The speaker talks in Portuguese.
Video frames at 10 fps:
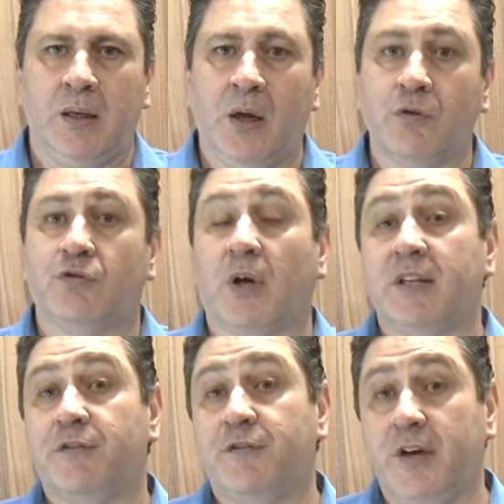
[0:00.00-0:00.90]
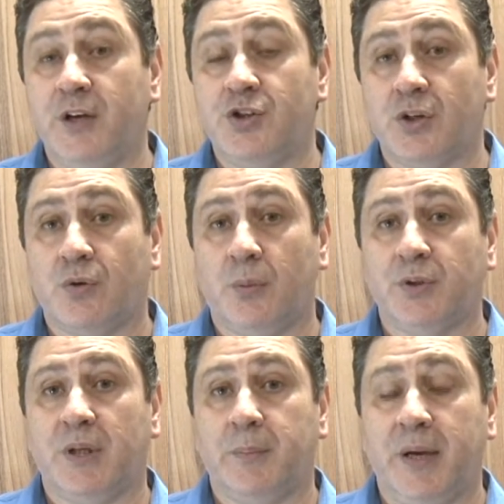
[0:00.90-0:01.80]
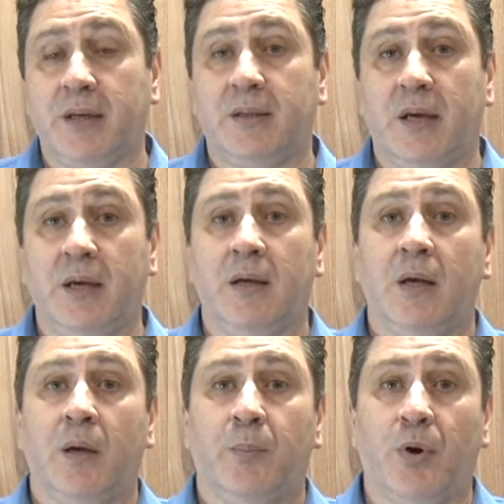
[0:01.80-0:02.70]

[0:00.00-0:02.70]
Não só defende, como também tem